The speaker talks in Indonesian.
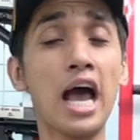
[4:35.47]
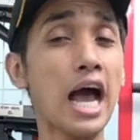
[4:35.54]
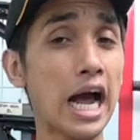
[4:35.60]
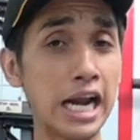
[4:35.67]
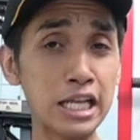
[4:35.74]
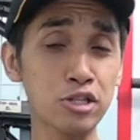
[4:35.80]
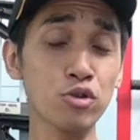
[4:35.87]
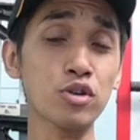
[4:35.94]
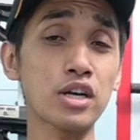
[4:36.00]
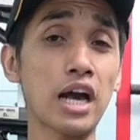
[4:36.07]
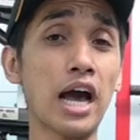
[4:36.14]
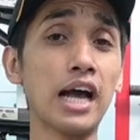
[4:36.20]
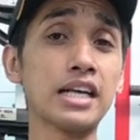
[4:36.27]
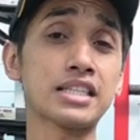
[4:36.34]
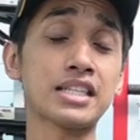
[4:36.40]
Ada
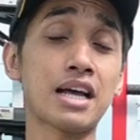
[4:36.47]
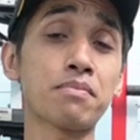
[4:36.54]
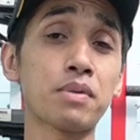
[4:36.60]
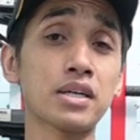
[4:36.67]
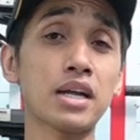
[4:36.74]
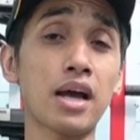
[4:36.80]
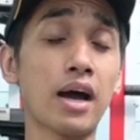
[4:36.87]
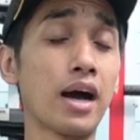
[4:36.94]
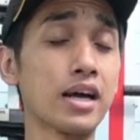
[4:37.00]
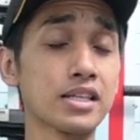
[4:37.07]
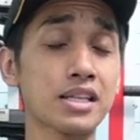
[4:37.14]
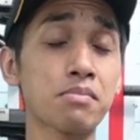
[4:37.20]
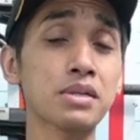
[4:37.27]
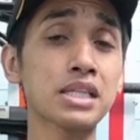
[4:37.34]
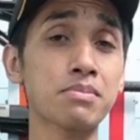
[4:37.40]
juga senapan uh,
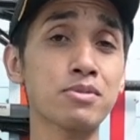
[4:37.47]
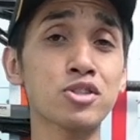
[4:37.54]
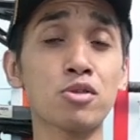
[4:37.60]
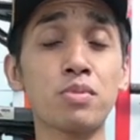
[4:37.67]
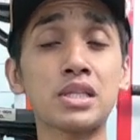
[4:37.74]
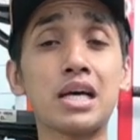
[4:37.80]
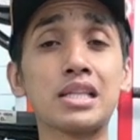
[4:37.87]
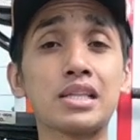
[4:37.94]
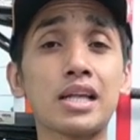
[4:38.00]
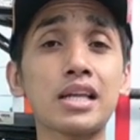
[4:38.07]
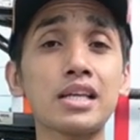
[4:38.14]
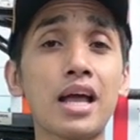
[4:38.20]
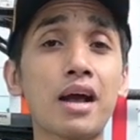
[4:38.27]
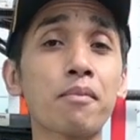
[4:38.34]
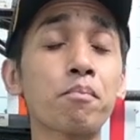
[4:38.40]
teman-teman sobat hunter
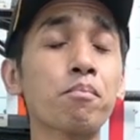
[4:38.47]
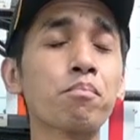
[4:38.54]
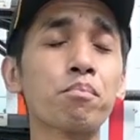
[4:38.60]
yang